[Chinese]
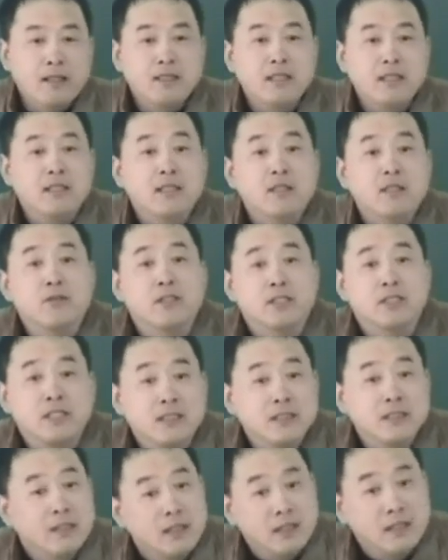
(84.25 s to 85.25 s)
这个是我
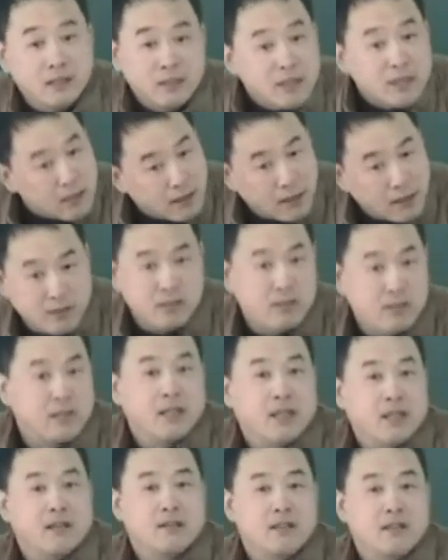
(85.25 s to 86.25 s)
听邓邓老师
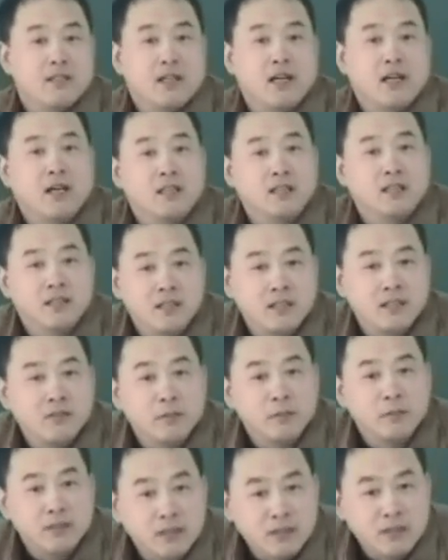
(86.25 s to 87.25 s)
的老师哈，听
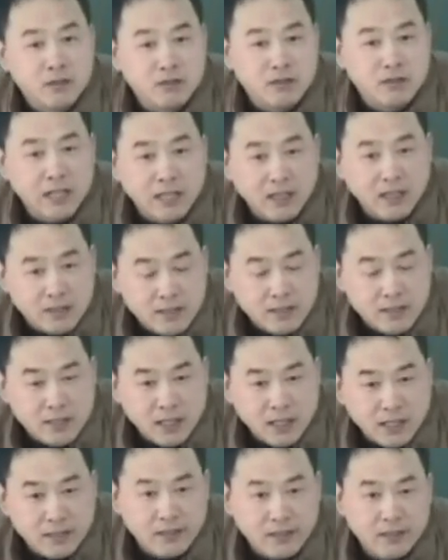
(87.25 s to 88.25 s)
我们邓中家老师
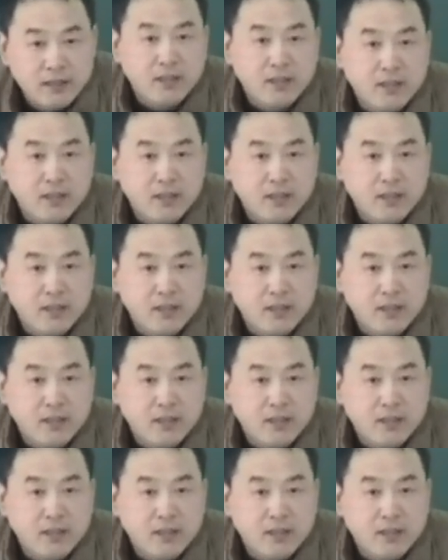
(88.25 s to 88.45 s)
讲的，